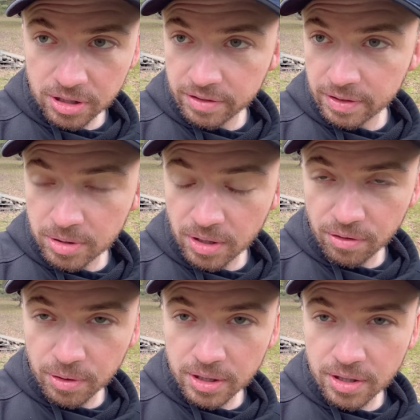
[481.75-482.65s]
nie wiem co,
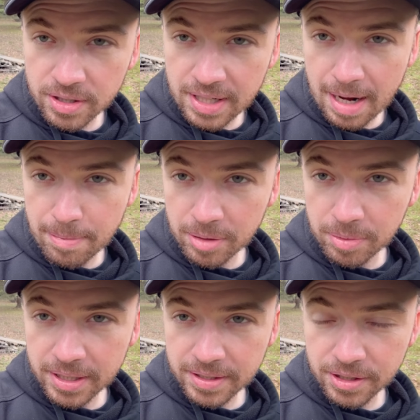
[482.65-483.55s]
w ogóle to jest dramat,
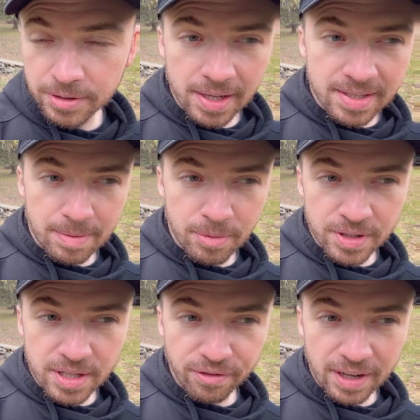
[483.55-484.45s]
bo jak chcesz
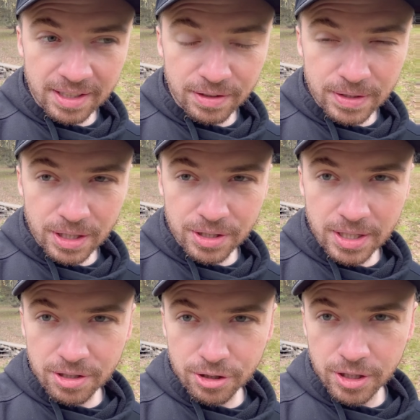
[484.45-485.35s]
zamówić te fanty wcześniej,
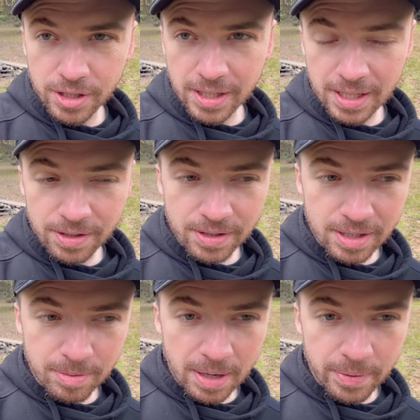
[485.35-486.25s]
jeszcze silnika nie
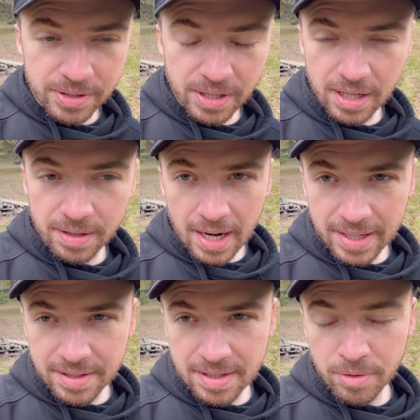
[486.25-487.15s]
rozebrałeś, a, a
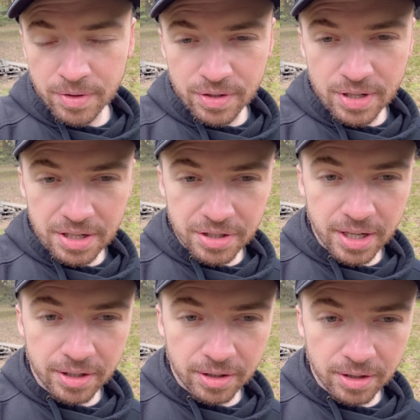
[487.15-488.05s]
jak nie zamówisz
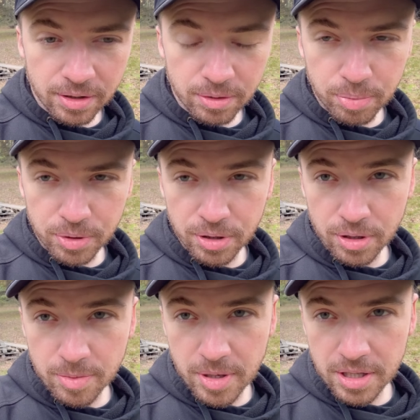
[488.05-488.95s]
wcześniej, to później
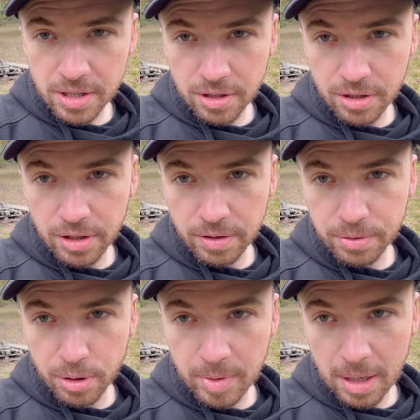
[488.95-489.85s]
rozbierzesz ten silnik w
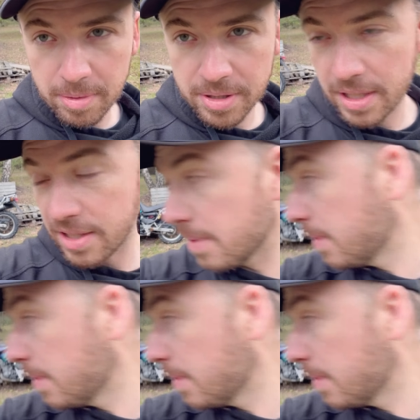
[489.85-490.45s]
śrubkach, będzie leżał.